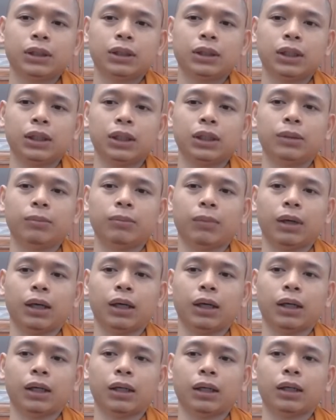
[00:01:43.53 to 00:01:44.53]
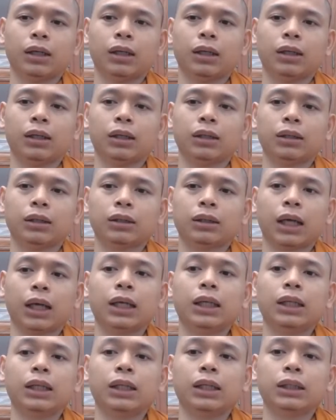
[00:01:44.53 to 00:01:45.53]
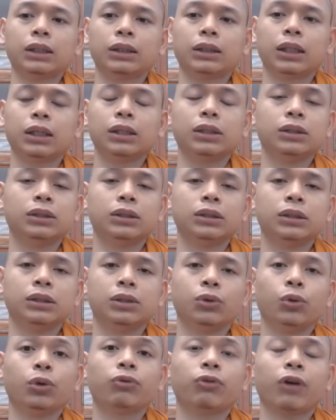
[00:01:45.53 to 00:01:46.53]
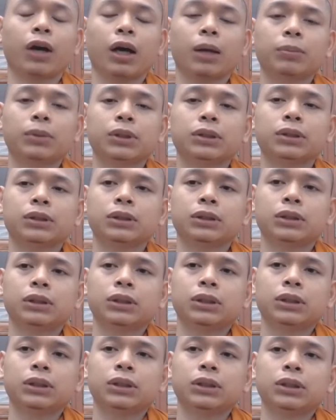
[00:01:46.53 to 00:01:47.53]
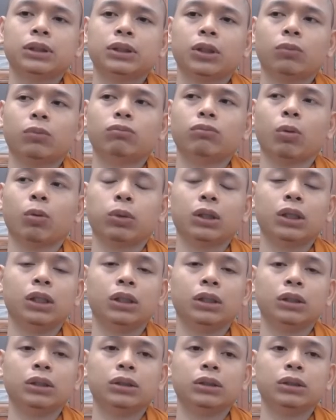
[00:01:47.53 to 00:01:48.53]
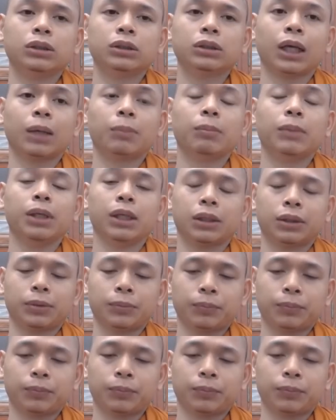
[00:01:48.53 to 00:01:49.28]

khi mà thấy cái người thuyết pháp trong một cái hình tướng đặc biệt